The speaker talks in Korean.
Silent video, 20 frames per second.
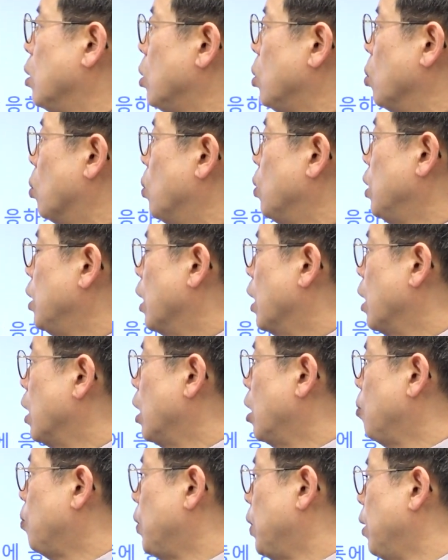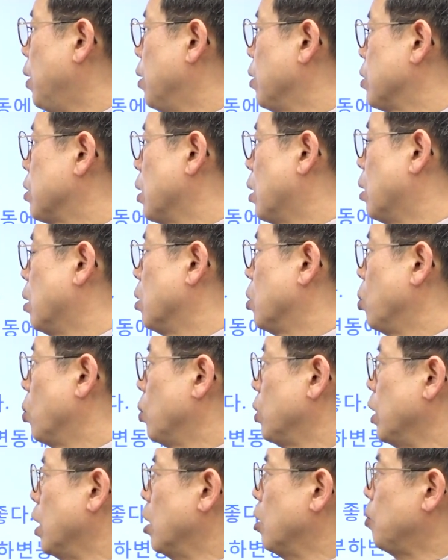용량에 비해서
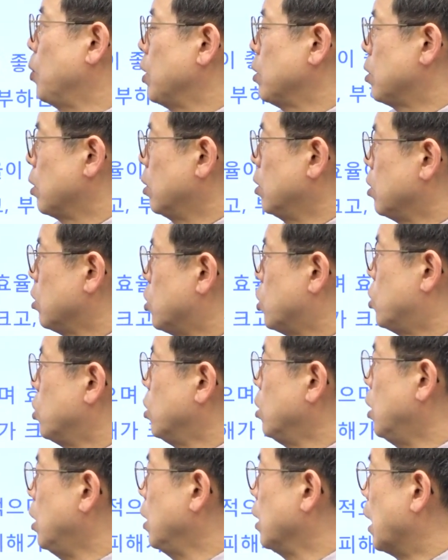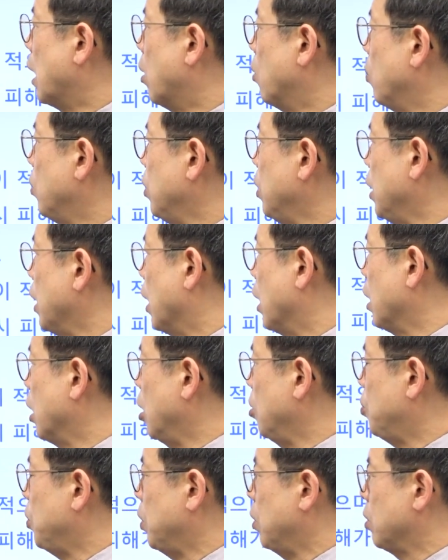용량에 비해서는 증기 나오는
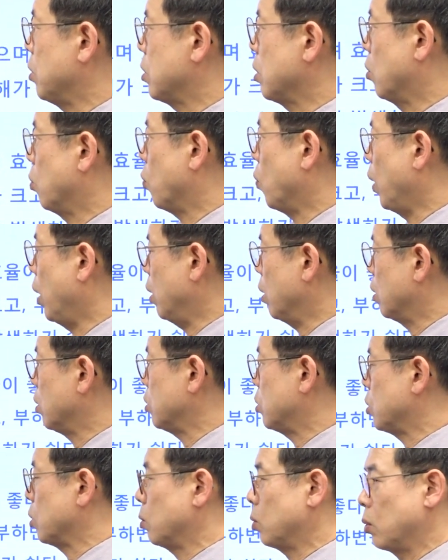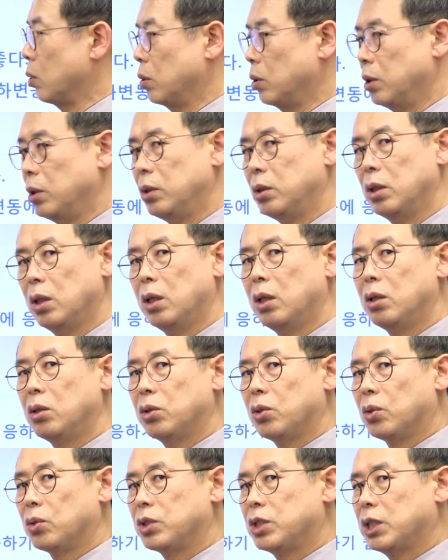양에 비해서 외형적으로는
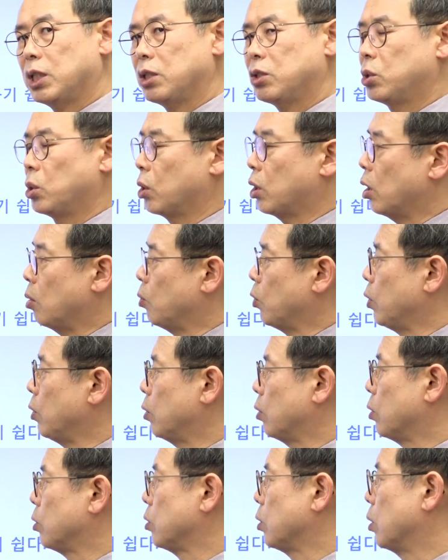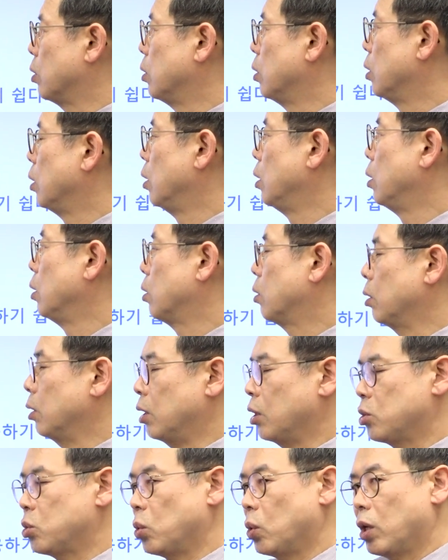덩치가 적게 보이는 거죠.
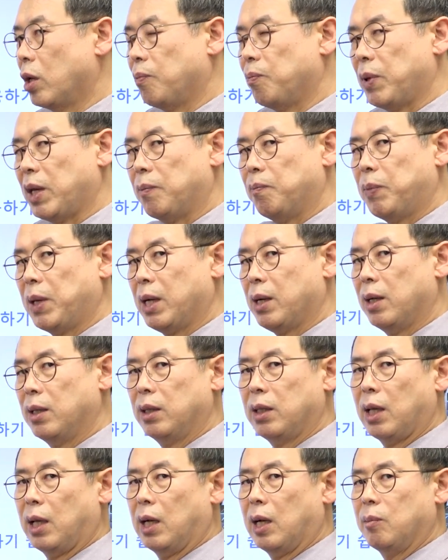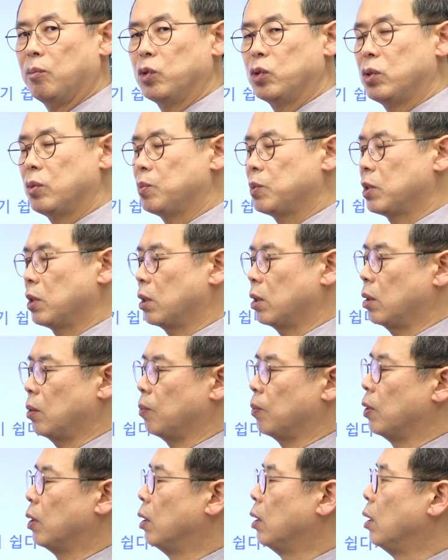그런데 속에 빽빽한 대나무
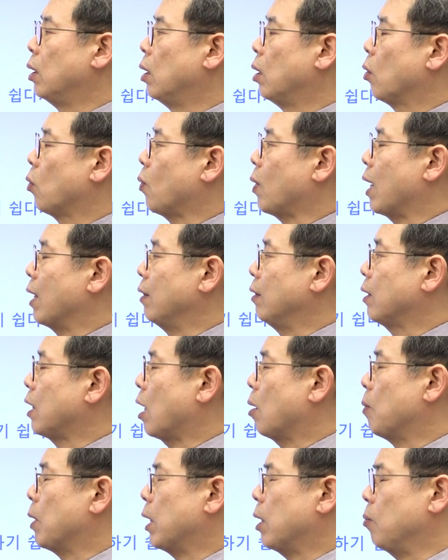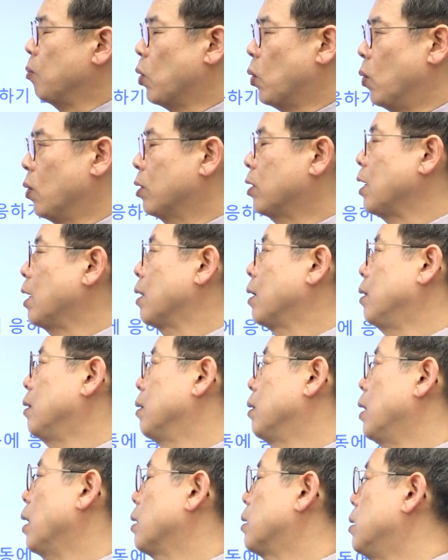숲처럼 관 다발이 몽땅
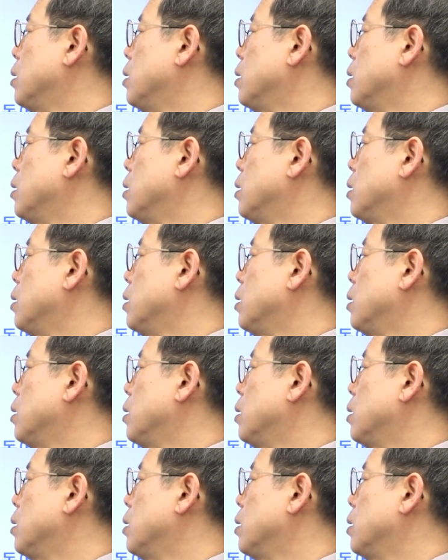있는데